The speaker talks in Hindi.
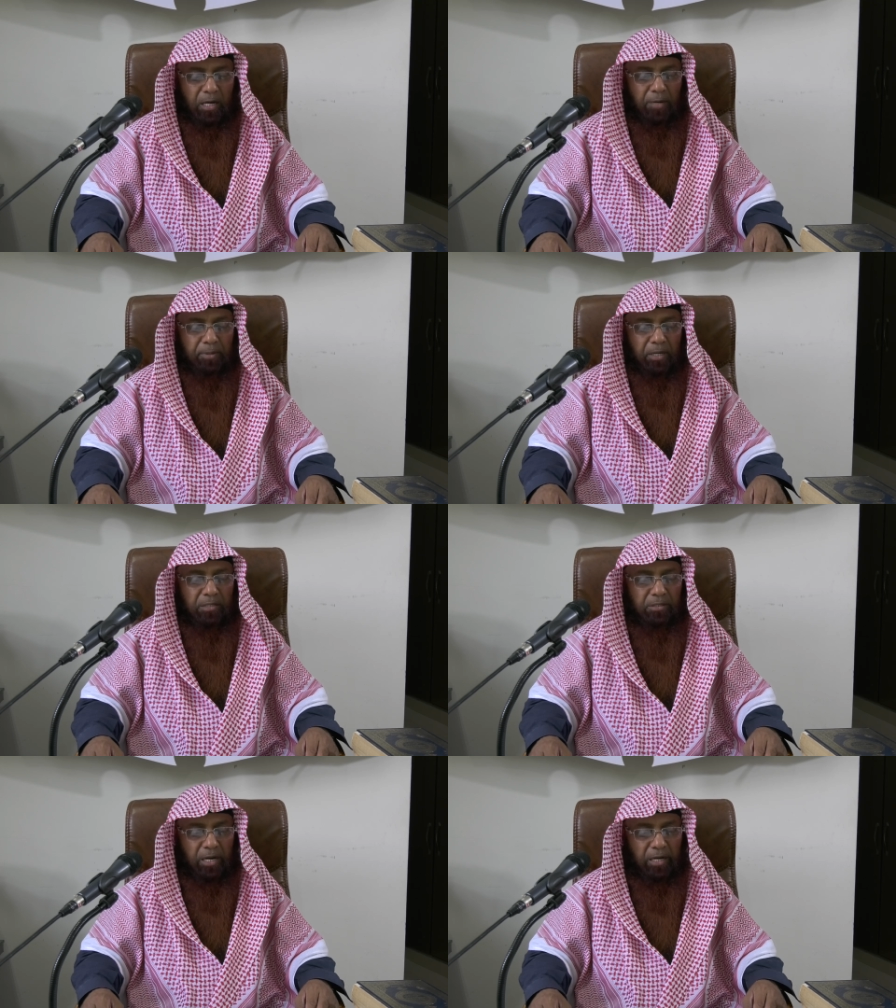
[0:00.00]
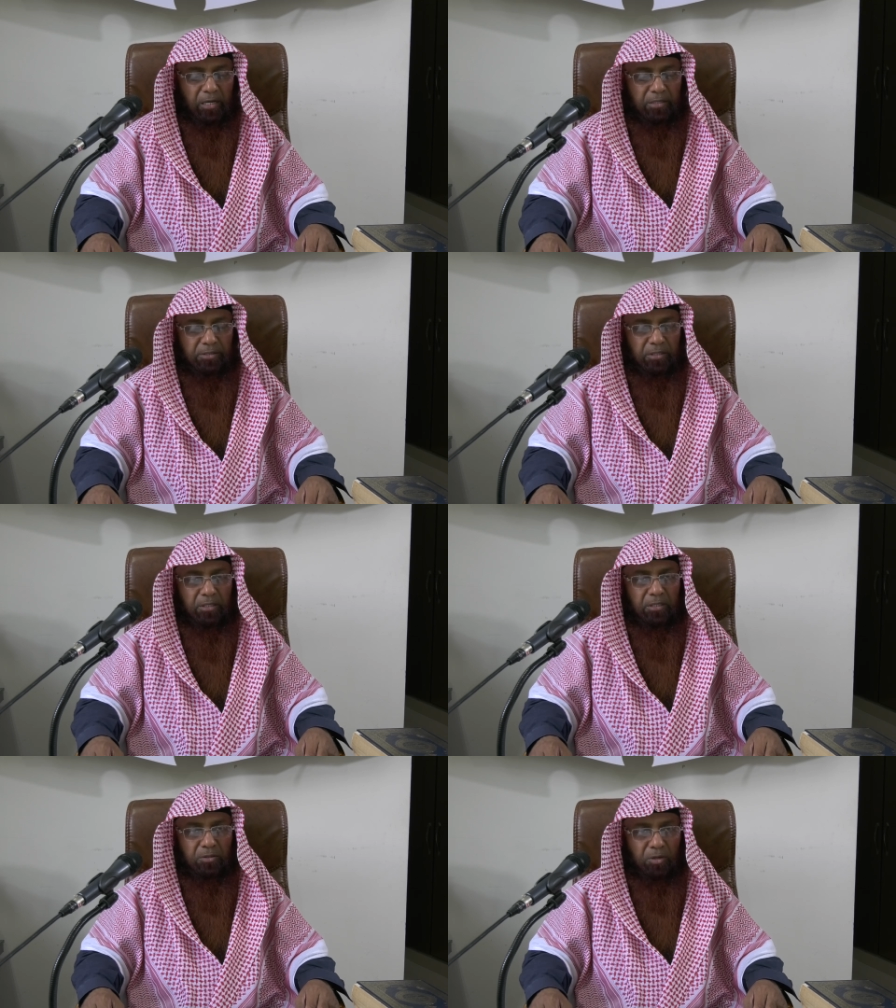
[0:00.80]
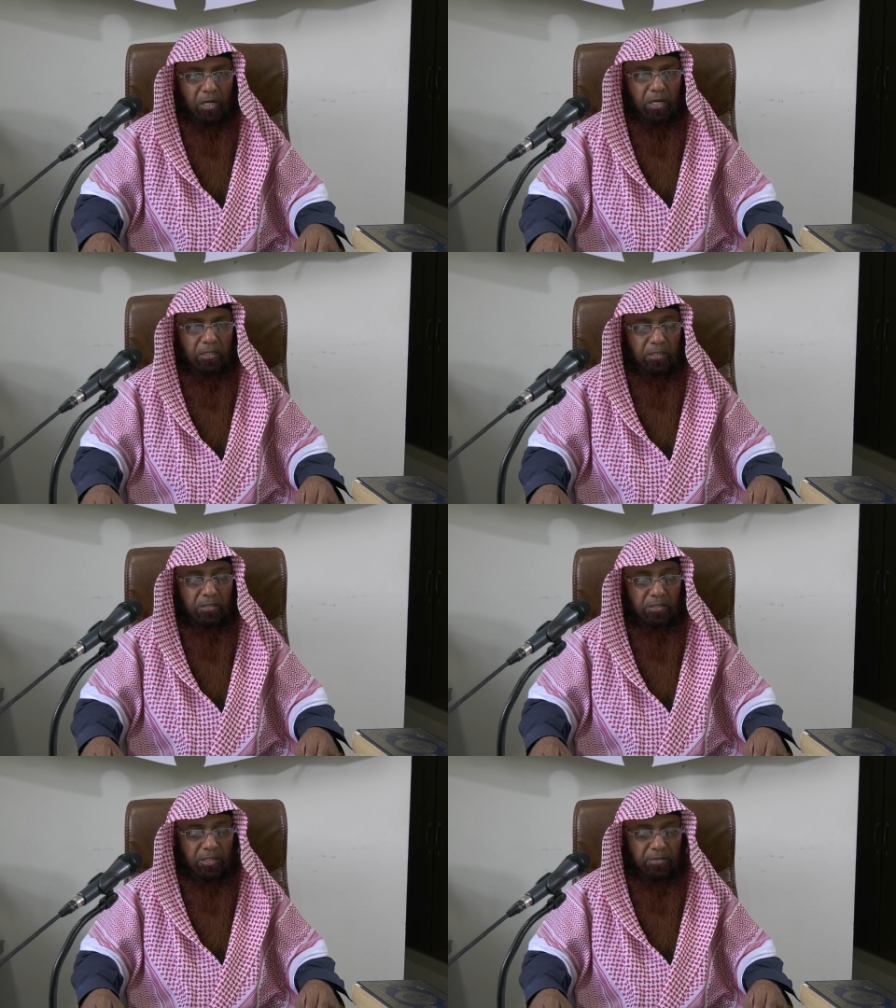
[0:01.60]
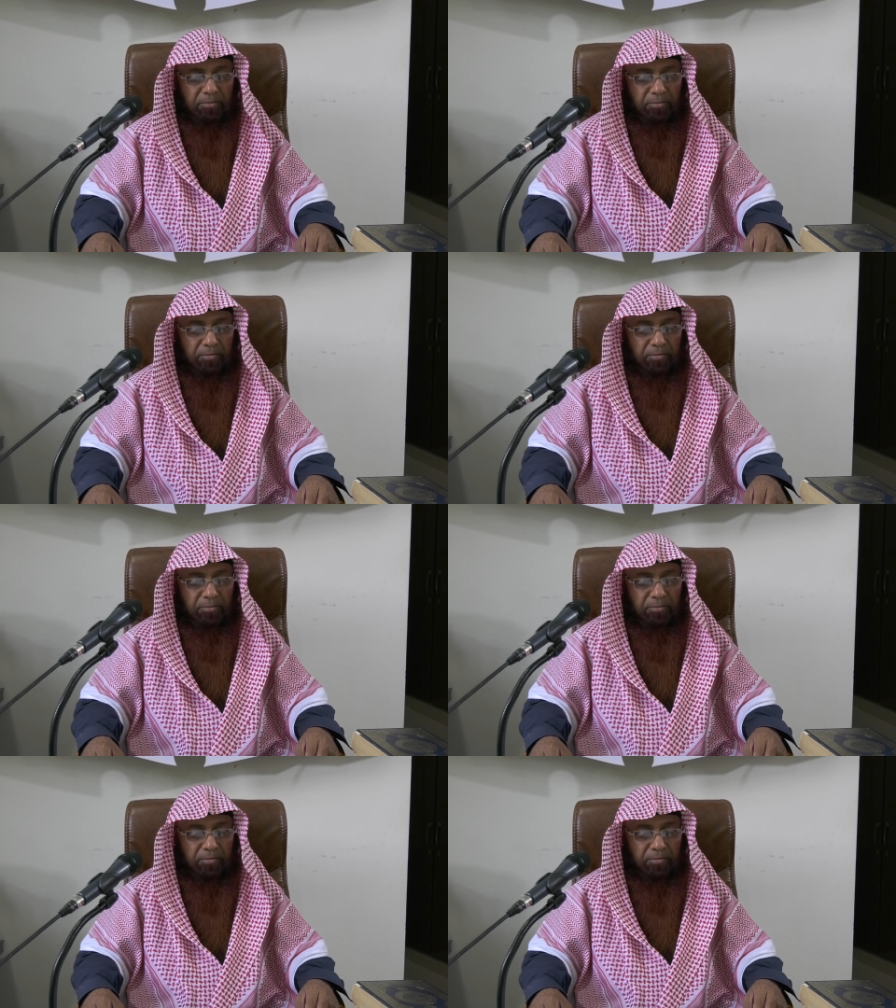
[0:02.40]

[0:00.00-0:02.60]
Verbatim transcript: आप अल्लाह ताला से दुआ कीजिए